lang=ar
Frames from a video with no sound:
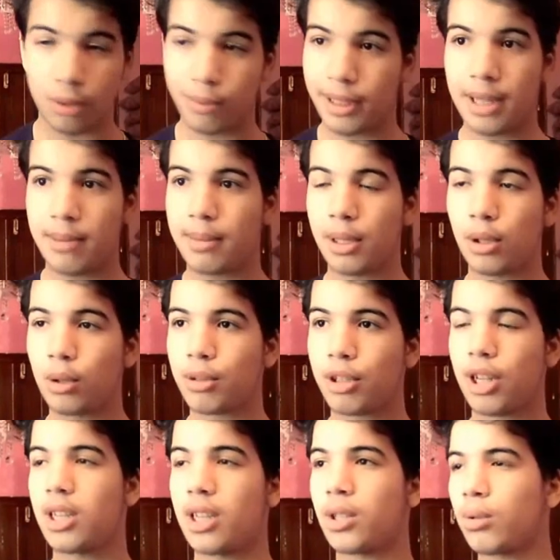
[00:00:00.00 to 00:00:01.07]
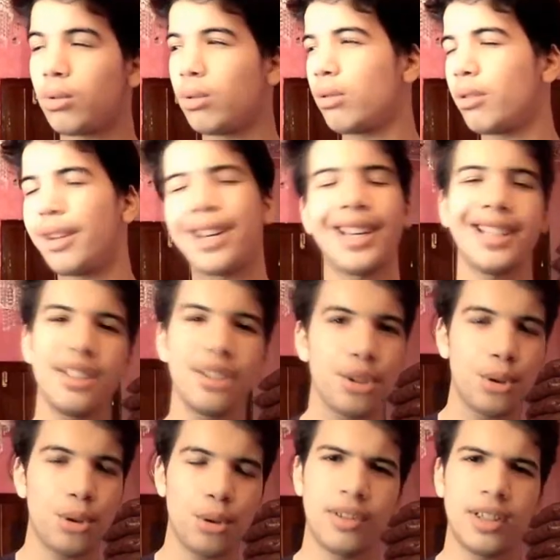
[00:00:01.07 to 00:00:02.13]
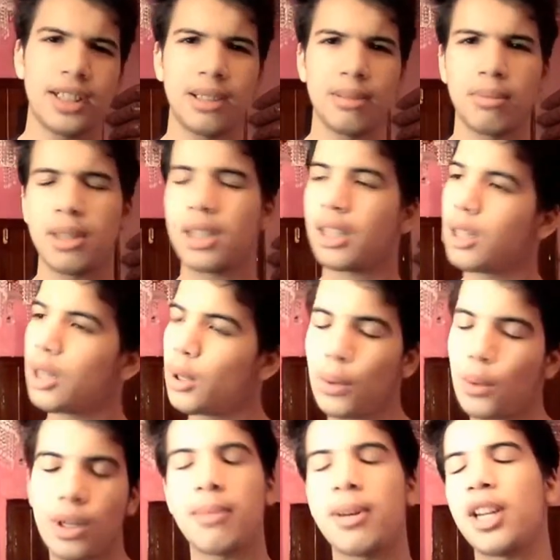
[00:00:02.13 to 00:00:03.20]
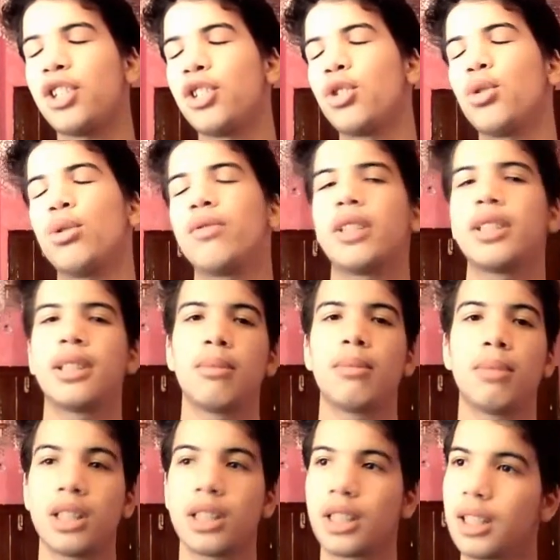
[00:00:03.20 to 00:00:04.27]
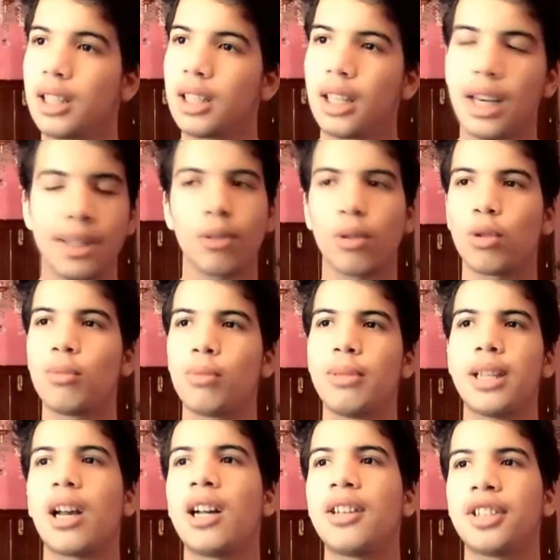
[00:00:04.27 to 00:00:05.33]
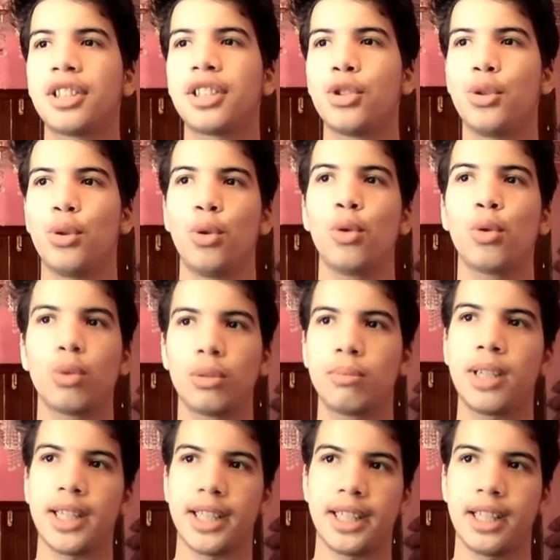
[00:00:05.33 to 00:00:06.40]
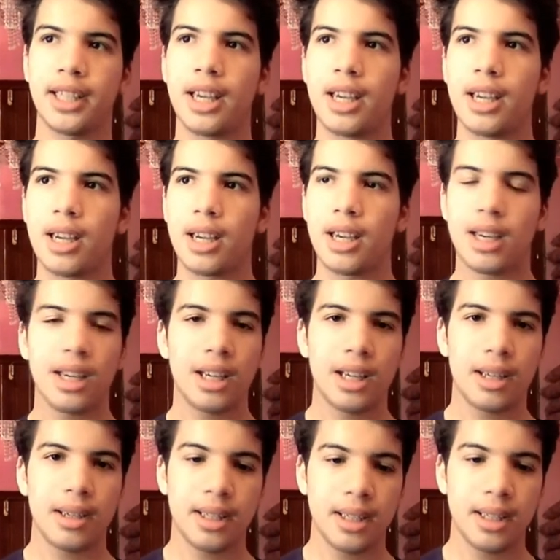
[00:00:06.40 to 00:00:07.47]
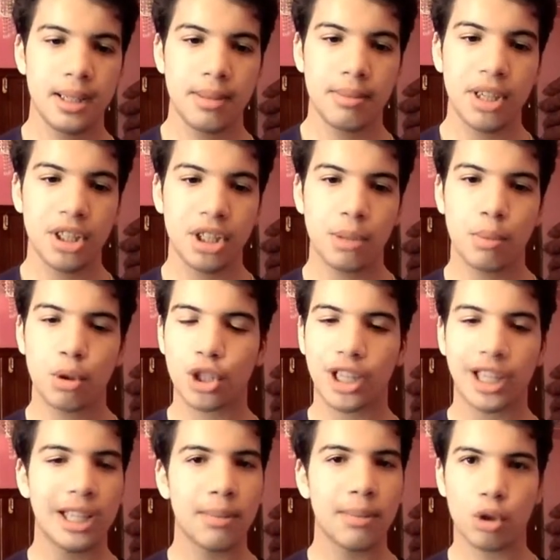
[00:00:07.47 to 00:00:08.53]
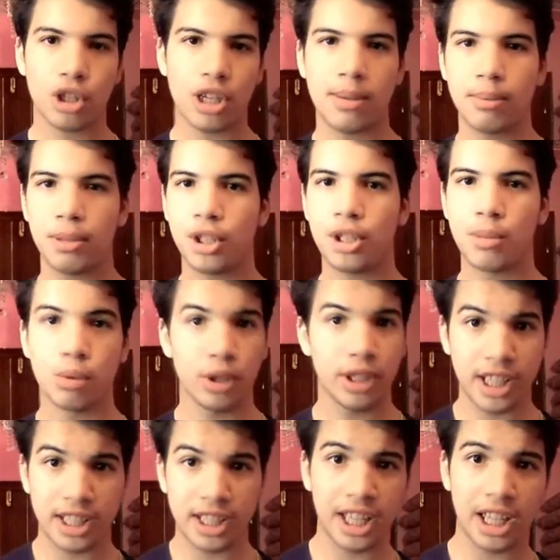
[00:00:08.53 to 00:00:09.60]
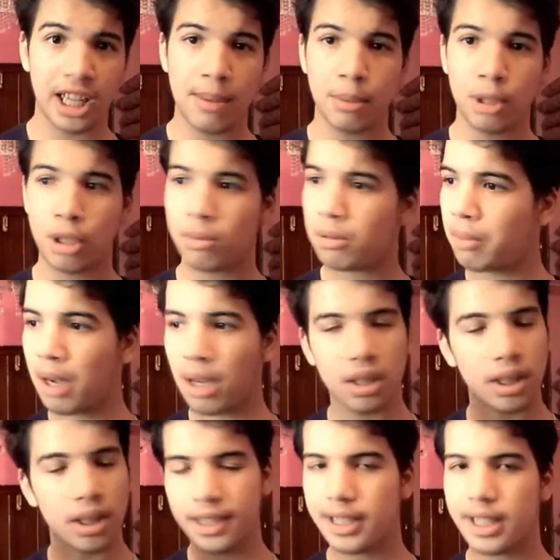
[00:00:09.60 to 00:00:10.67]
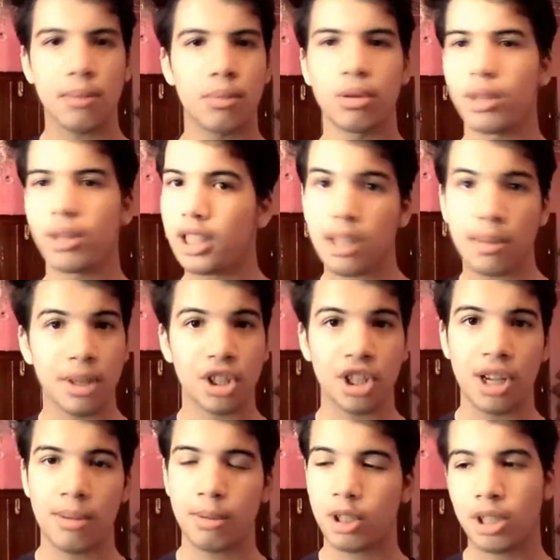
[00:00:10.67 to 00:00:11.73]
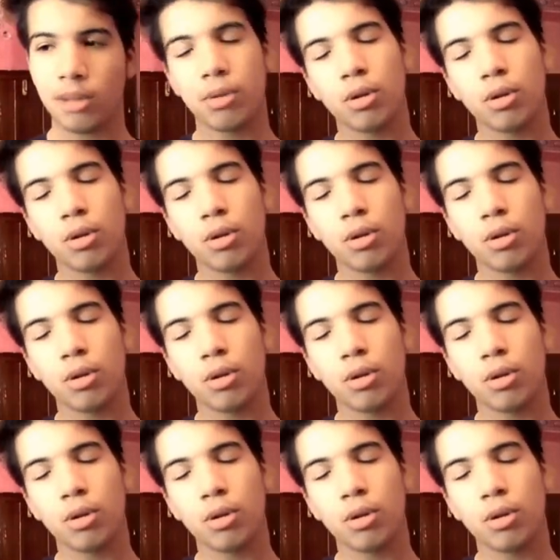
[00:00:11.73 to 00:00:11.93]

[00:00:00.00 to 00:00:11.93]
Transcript: وما على بالهمش اسكو راح ينجحوا في هذا الباك ولا ما راحش ينجحوا في هذا الباك انا نقول لكم بلي قادر تنجحوا والباك آه، ما يجيبوش غير اللي ماهوش حاب يجيبو اذا انت راك حاب تجيب الباك تجيبو اذا ماكش حاب تجيبو